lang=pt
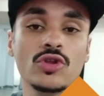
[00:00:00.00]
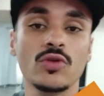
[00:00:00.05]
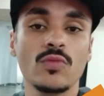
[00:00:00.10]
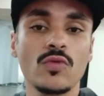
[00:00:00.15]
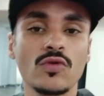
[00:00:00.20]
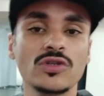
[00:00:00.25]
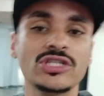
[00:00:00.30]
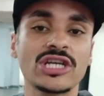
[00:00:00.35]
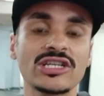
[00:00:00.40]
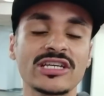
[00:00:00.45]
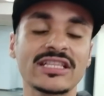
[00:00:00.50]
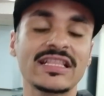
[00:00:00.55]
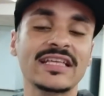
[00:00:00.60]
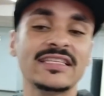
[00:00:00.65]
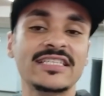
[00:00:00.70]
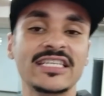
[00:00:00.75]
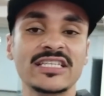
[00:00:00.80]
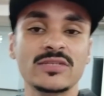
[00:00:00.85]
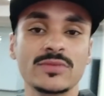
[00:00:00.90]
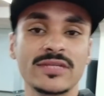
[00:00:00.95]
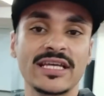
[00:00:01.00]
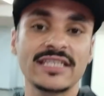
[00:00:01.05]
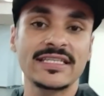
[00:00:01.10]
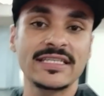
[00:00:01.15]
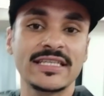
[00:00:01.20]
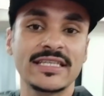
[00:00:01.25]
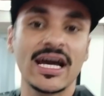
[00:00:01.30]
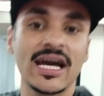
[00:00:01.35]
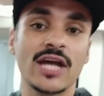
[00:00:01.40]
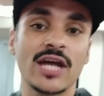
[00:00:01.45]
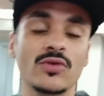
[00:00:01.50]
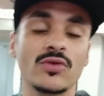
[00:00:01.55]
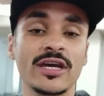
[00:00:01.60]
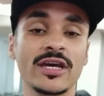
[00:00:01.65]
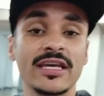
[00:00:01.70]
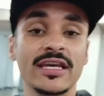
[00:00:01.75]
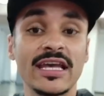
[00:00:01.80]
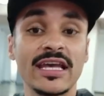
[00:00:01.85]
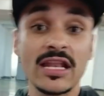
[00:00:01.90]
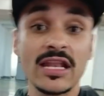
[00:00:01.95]
no Mundial de Atletismo nesse ano.
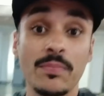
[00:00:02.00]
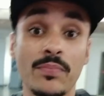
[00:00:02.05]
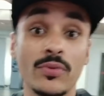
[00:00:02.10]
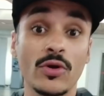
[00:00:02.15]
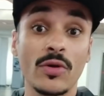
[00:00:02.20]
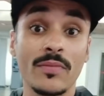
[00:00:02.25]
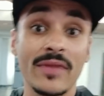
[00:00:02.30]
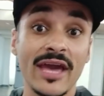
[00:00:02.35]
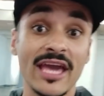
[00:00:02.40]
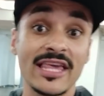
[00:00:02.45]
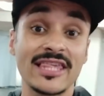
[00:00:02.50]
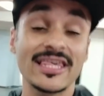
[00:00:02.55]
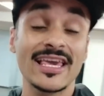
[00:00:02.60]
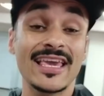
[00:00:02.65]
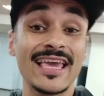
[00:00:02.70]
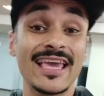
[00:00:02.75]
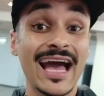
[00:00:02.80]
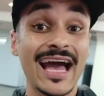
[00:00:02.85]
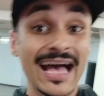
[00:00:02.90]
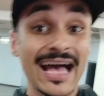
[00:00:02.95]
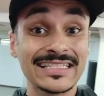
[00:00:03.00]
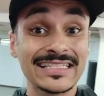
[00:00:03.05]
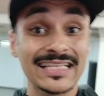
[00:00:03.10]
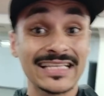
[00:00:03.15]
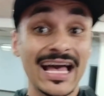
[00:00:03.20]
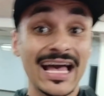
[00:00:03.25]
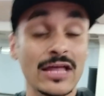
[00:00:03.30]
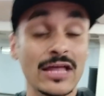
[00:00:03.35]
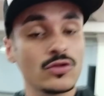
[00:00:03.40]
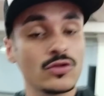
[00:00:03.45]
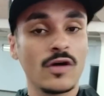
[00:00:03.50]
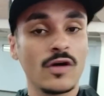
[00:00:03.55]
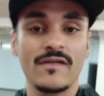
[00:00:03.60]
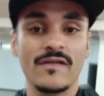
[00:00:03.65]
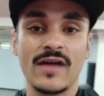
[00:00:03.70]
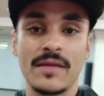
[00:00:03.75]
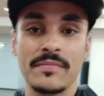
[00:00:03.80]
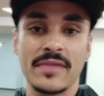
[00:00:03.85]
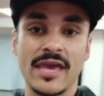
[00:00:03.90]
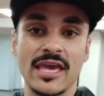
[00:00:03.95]
ele promete aí rasgar
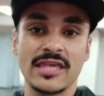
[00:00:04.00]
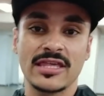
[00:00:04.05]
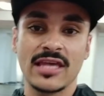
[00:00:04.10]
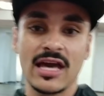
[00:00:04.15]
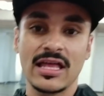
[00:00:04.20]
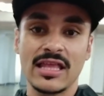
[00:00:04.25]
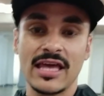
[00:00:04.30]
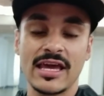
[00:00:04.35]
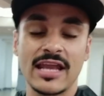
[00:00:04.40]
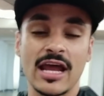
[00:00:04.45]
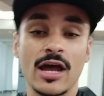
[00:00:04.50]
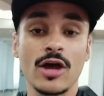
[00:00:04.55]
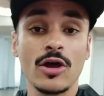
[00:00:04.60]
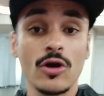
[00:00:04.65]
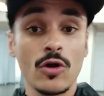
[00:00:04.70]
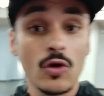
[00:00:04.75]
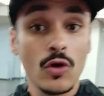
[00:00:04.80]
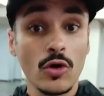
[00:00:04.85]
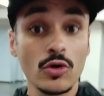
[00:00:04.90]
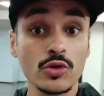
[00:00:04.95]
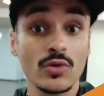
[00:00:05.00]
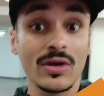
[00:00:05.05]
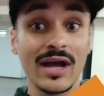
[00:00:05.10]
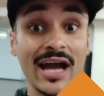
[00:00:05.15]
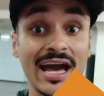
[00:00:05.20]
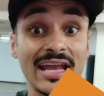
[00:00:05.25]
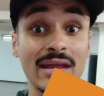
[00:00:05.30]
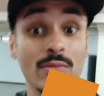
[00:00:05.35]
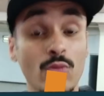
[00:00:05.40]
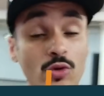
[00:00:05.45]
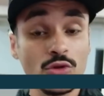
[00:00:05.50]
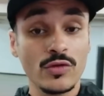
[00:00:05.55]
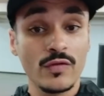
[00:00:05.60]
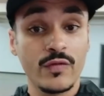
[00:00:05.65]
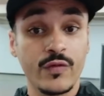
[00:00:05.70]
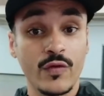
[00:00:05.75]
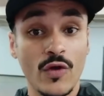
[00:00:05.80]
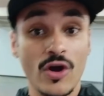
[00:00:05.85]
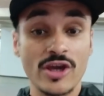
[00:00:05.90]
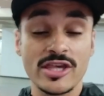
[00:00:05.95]
novamente, galera. Outro cara muito
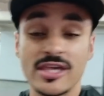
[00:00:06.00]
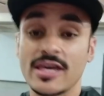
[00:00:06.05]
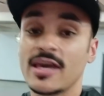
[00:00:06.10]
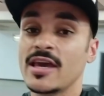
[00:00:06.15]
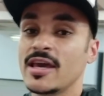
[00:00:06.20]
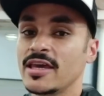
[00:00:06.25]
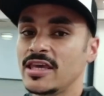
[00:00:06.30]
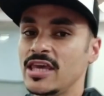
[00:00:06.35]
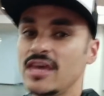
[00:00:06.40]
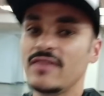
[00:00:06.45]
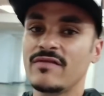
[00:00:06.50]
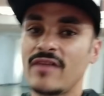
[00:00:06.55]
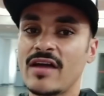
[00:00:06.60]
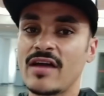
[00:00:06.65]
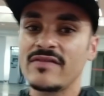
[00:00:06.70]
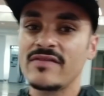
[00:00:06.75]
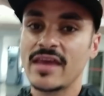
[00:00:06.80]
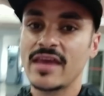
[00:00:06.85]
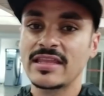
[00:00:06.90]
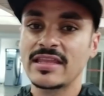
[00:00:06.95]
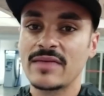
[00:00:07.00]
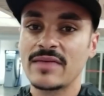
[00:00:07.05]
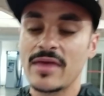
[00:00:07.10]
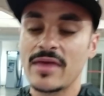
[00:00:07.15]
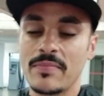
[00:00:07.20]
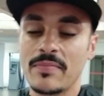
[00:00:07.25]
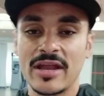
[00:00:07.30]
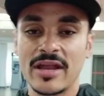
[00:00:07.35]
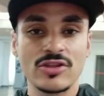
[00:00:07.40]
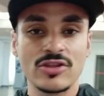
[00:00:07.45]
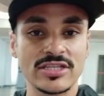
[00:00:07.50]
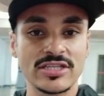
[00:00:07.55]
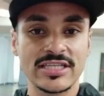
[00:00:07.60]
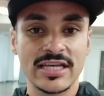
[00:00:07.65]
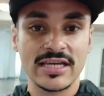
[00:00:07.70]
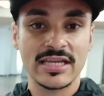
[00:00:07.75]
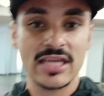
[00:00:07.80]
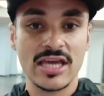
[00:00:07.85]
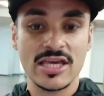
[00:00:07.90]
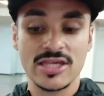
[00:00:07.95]
forte que vai vir aí também para a
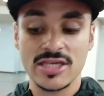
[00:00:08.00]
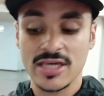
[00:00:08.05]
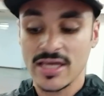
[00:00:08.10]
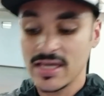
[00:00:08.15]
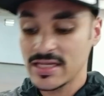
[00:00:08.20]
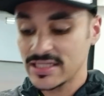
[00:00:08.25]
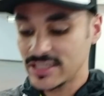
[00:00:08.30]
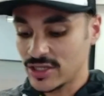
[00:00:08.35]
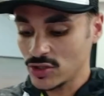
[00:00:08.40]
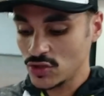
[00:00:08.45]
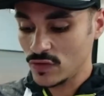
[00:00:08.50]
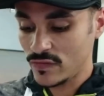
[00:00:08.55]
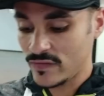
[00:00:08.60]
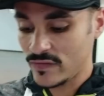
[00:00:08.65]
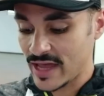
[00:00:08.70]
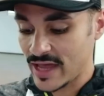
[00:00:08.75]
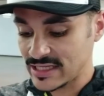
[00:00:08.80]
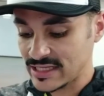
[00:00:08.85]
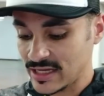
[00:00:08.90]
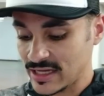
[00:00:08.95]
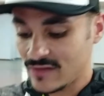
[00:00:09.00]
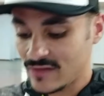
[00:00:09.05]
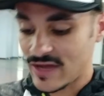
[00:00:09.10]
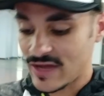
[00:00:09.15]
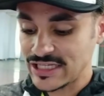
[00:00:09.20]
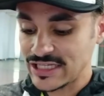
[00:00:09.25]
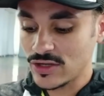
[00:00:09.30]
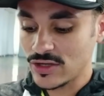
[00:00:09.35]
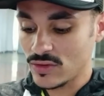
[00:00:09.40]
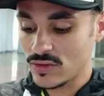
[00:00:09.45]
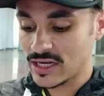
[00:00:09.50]
nossa grande São Silvestre. Vai ser o